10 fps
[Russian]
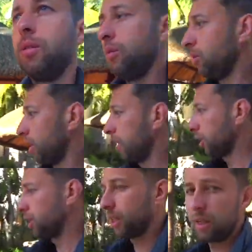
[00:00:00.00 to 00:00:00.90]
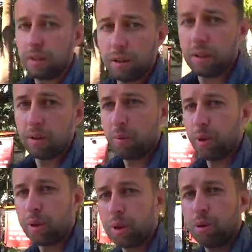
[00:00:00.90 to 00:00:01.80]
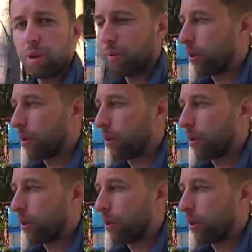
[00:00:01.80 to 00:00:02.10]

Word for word: Ну, конечно, как на любой территории